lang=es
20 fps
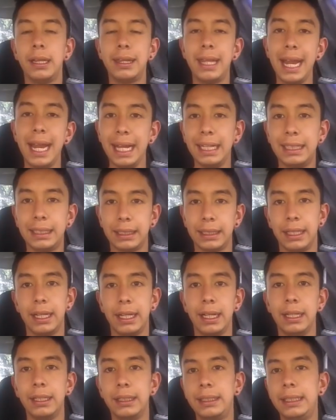Tres,
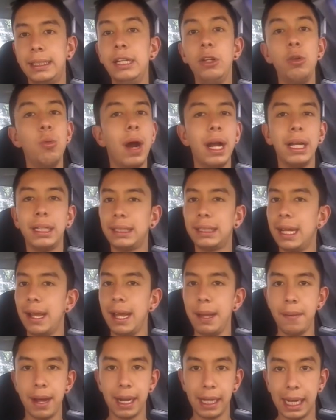si no está
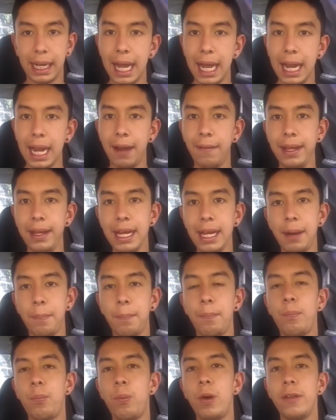demarcada la vía,
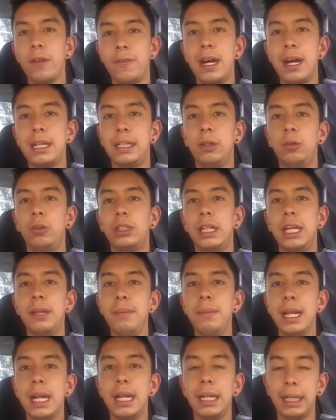pues fácil, ustedes
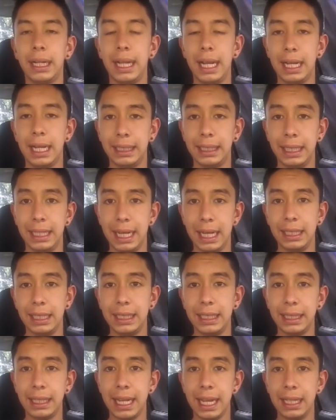miran que las
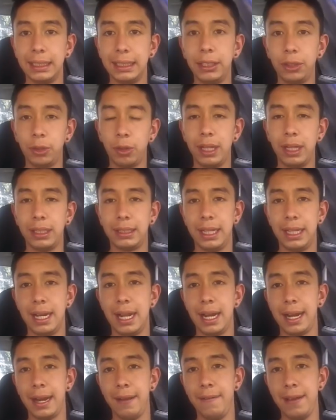señales de tránsito estén
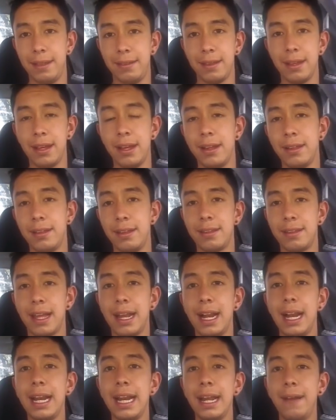al revés. Si
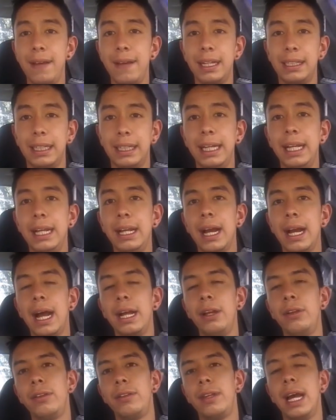están al revés y
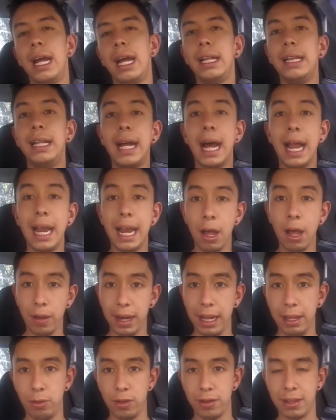si al, lado
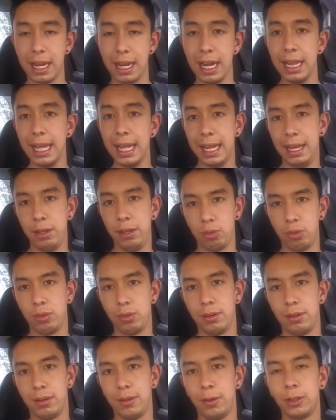derecho están al derecho,
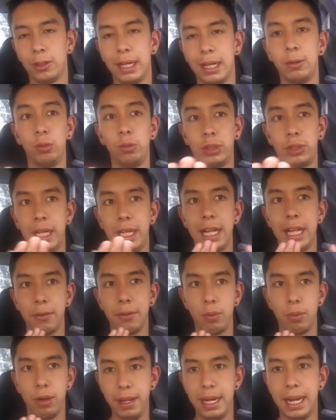o sea, ustedes las
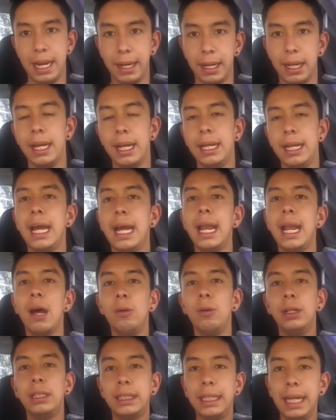pueden mirar, y al
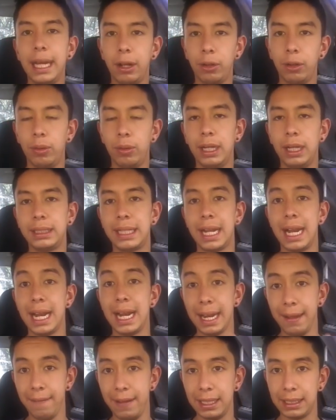lado izquierdo están al
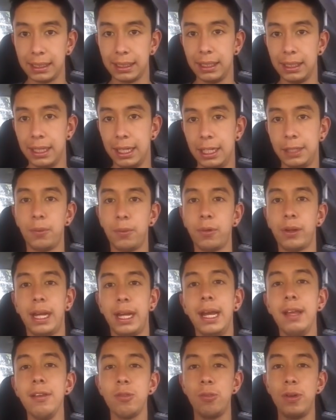revés, es
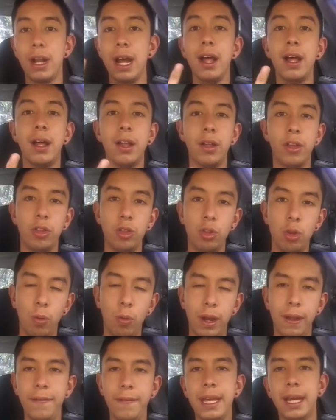porque es una
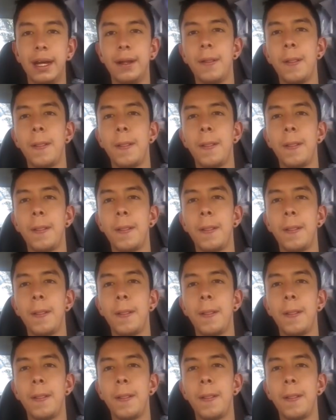doble vía.